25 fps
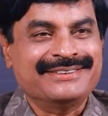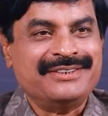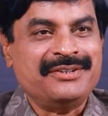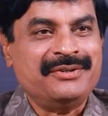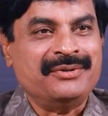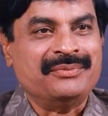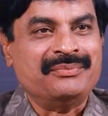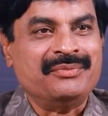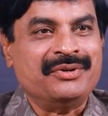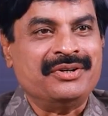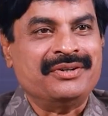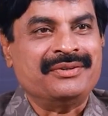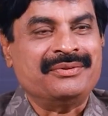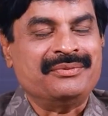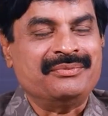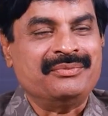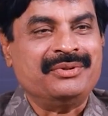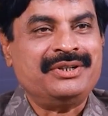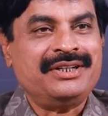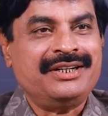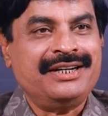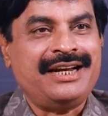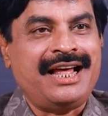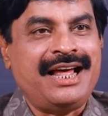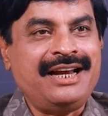సో
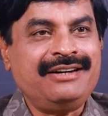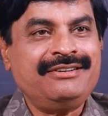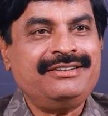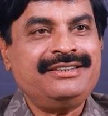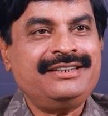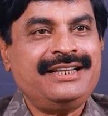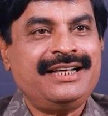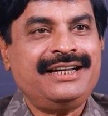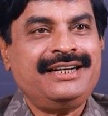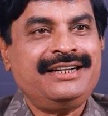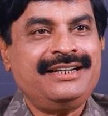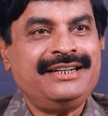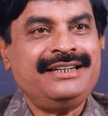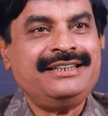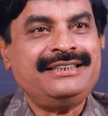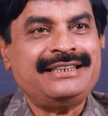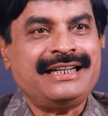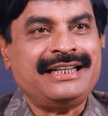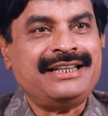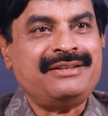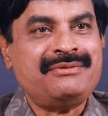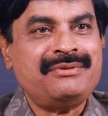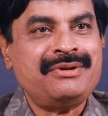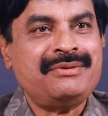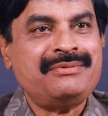మన నాలుగో తారీఖున
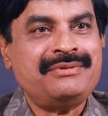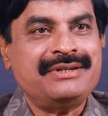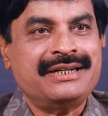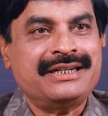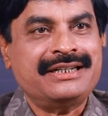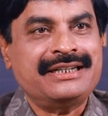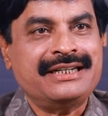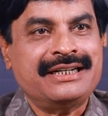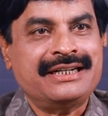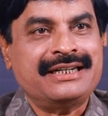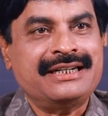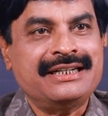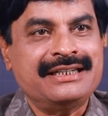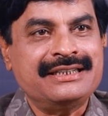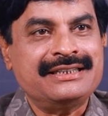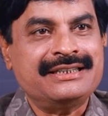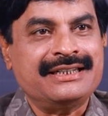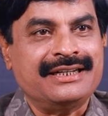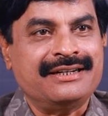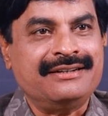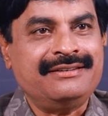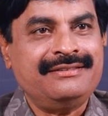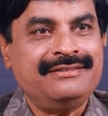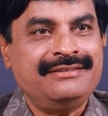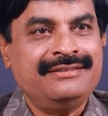చంద్రబాబు నాయుడు గారు
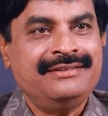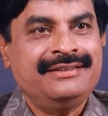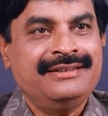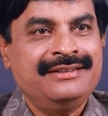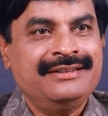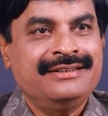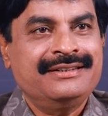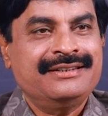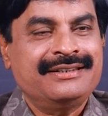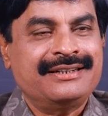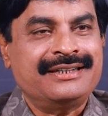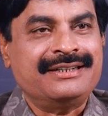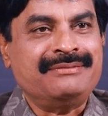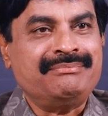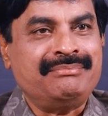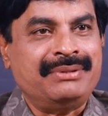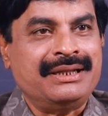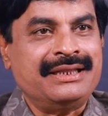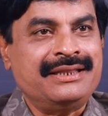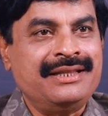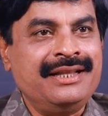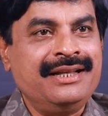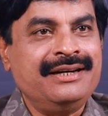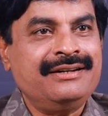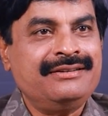గెలిచారు రేపు
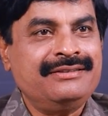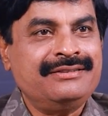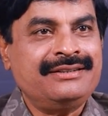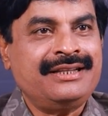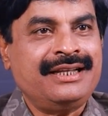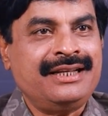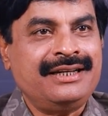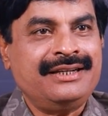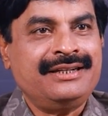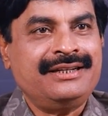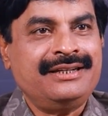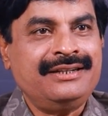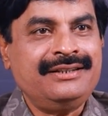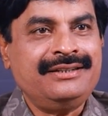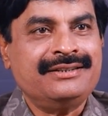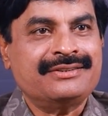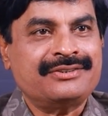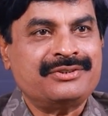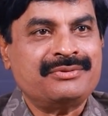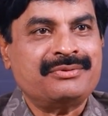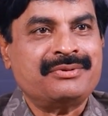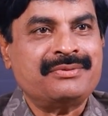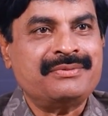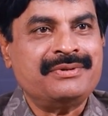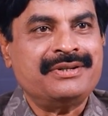పద్నాలుగో తారీఖున
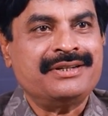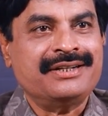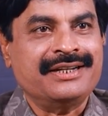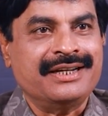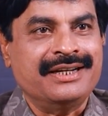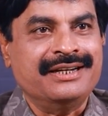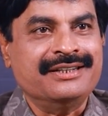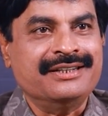సుబ్రహ్మణ్యం